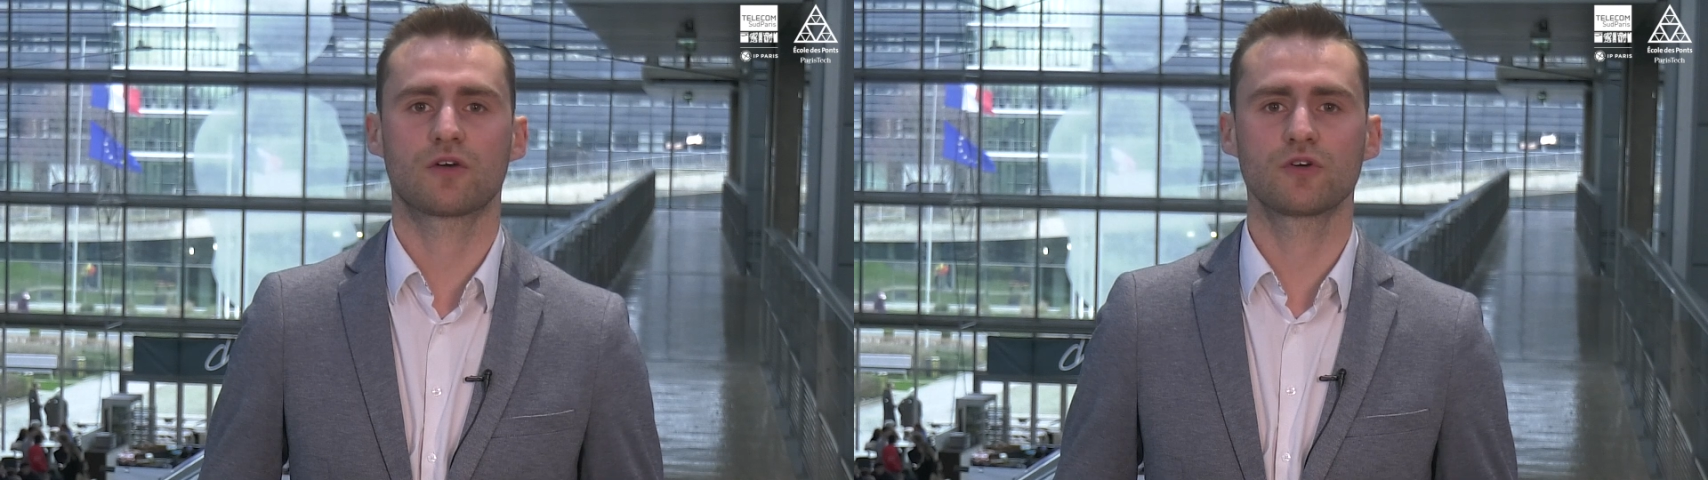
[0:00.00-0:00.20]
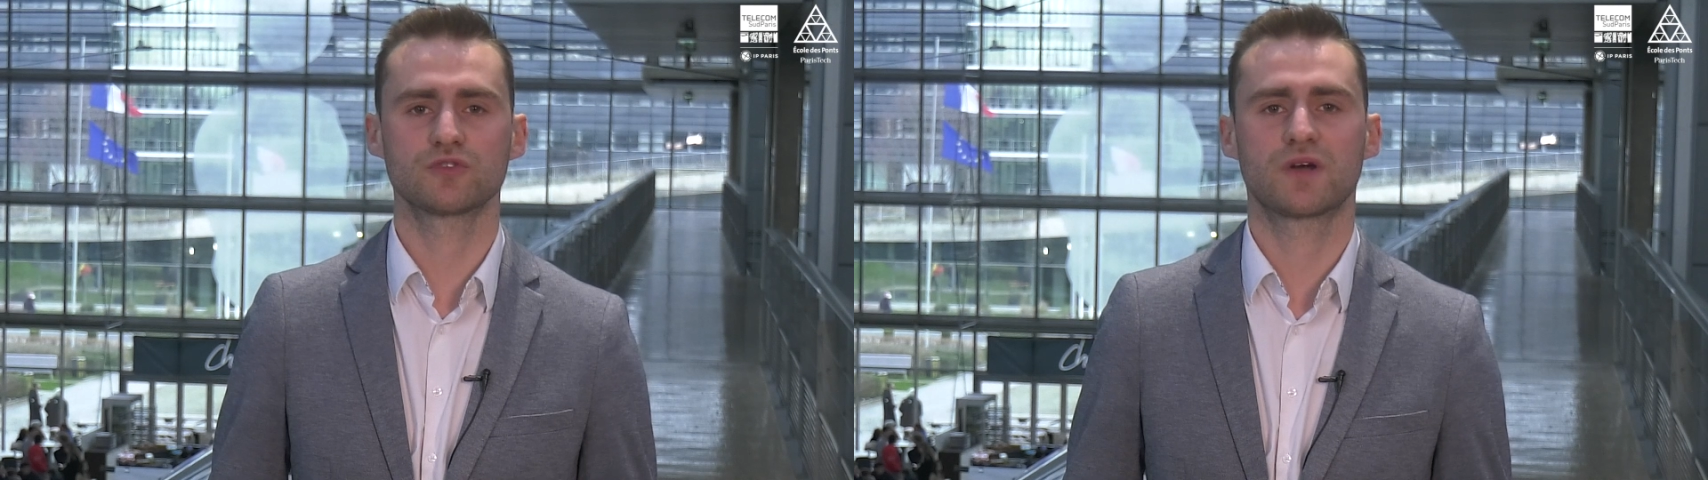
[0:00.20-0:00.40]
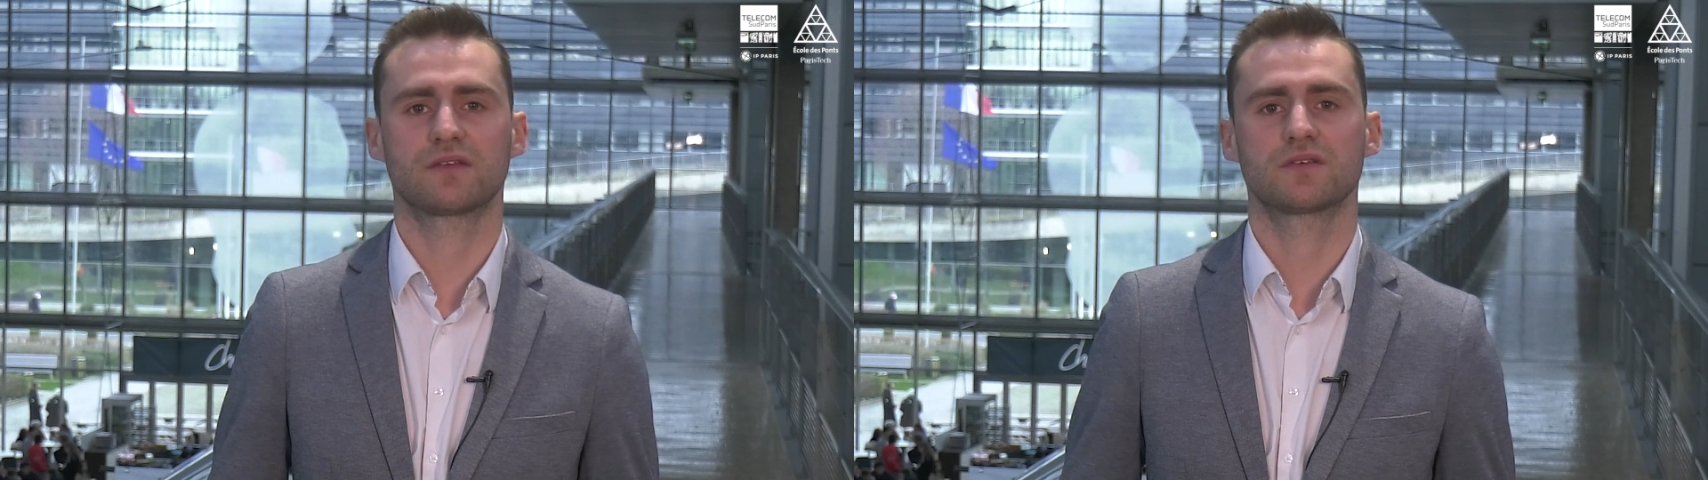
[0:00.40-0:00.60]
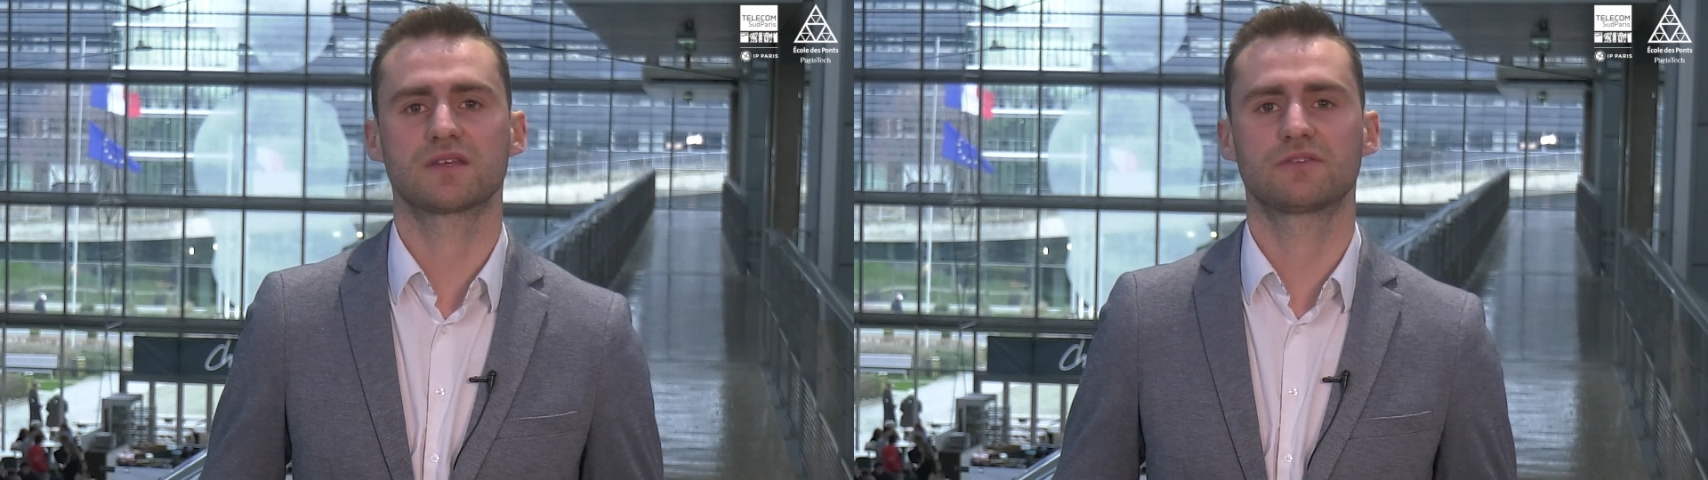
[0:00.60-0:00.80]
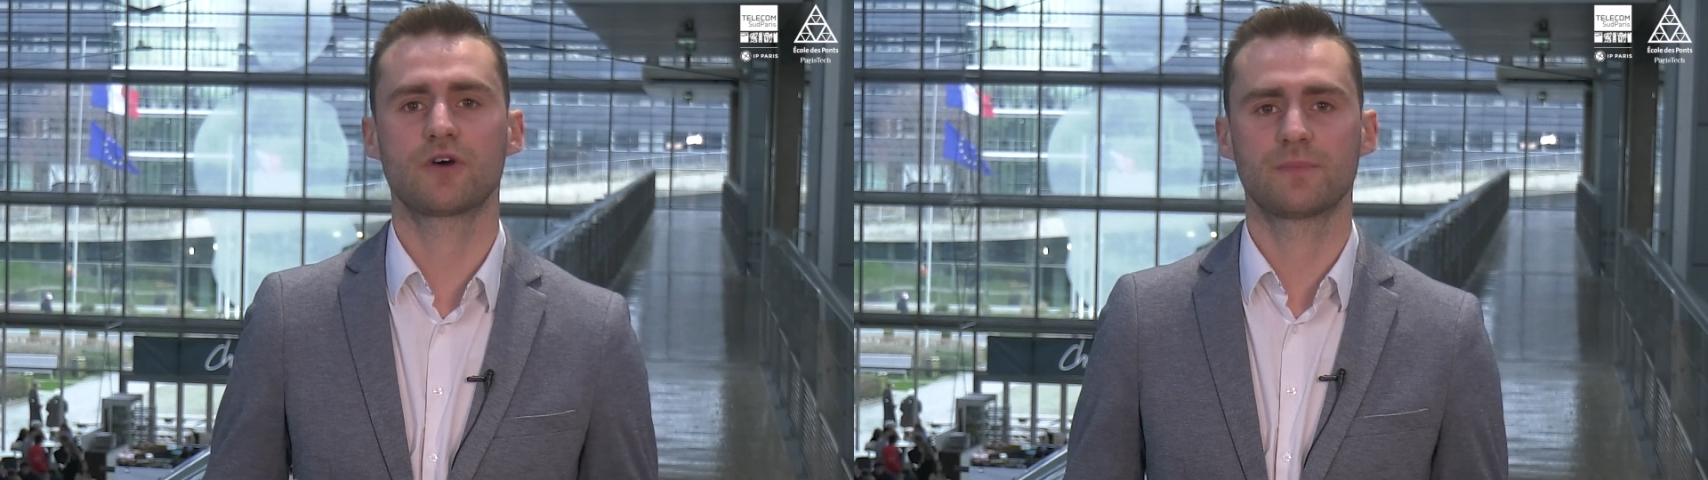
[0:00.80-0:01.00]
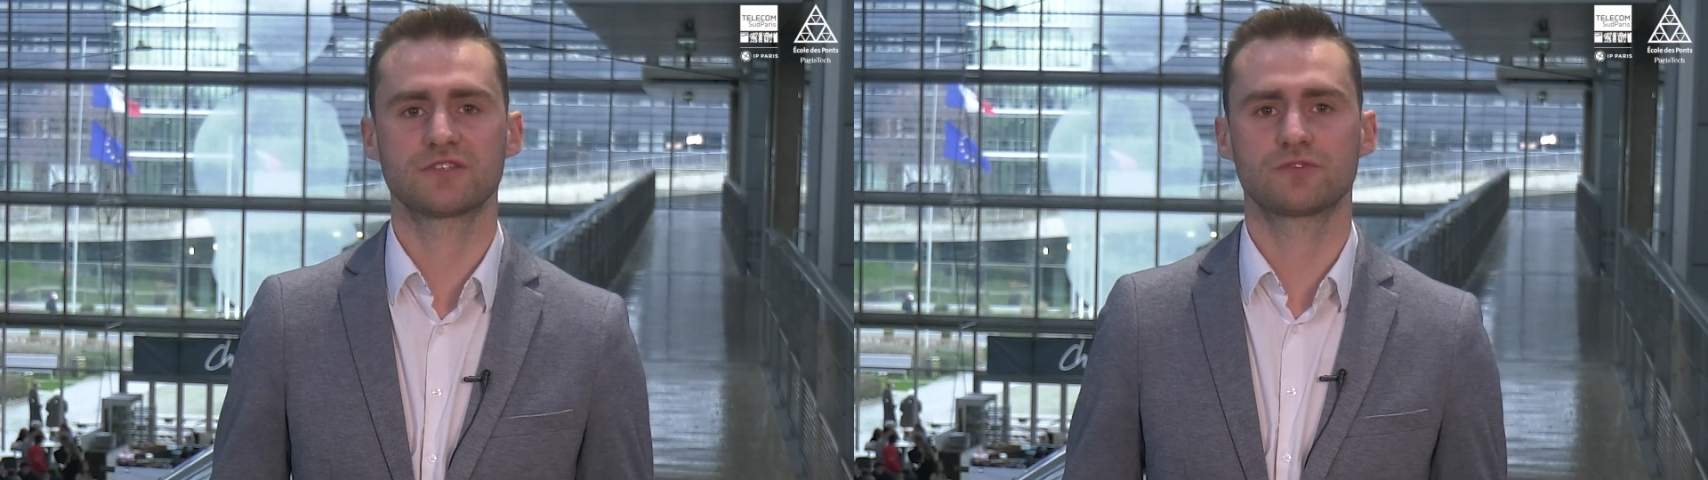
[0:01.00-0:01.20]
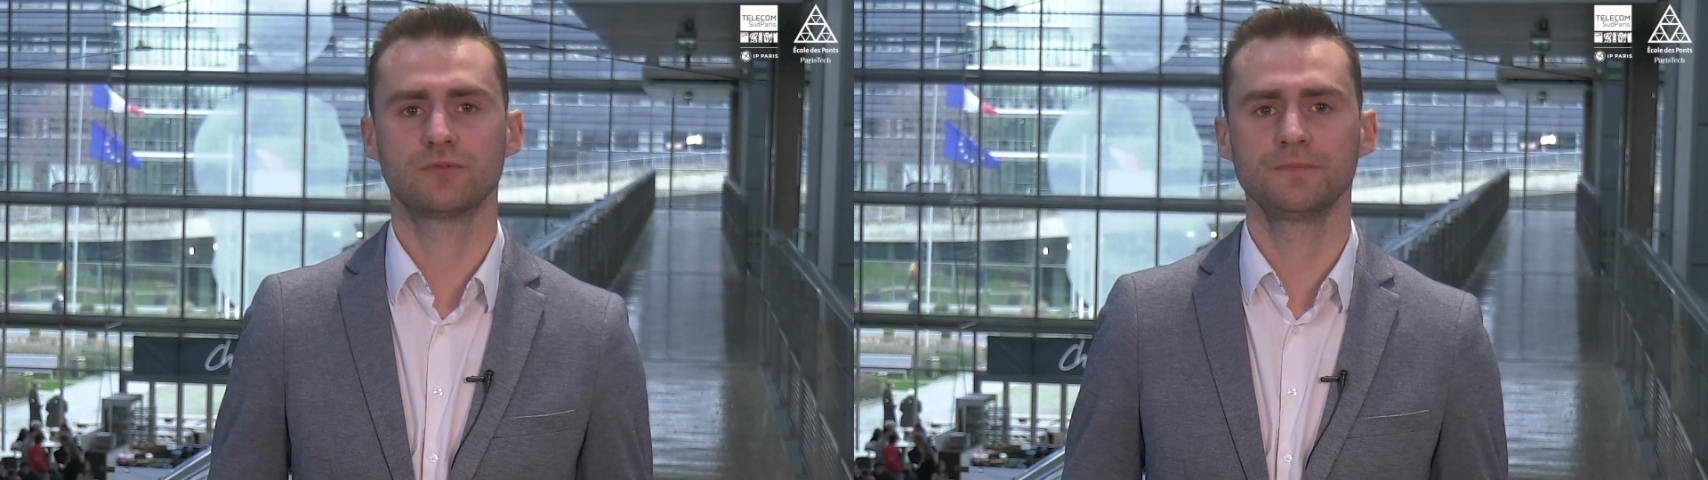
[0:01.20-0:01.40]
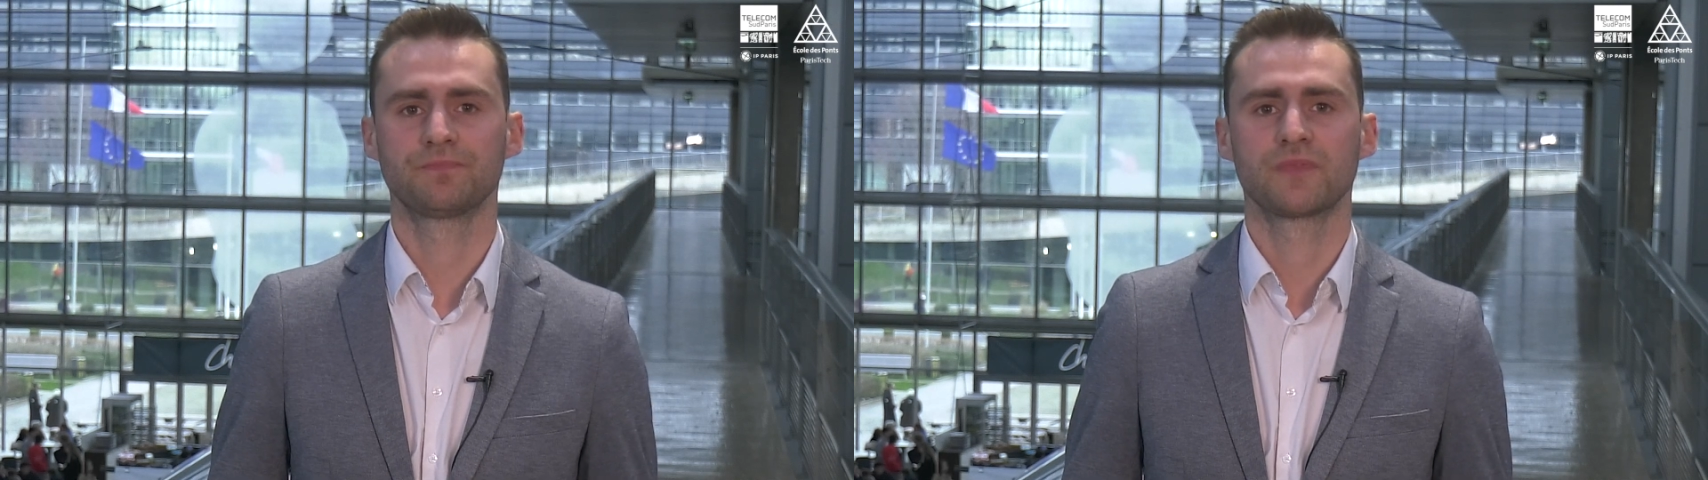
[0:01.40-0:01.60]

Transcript: rejoindre cette formation,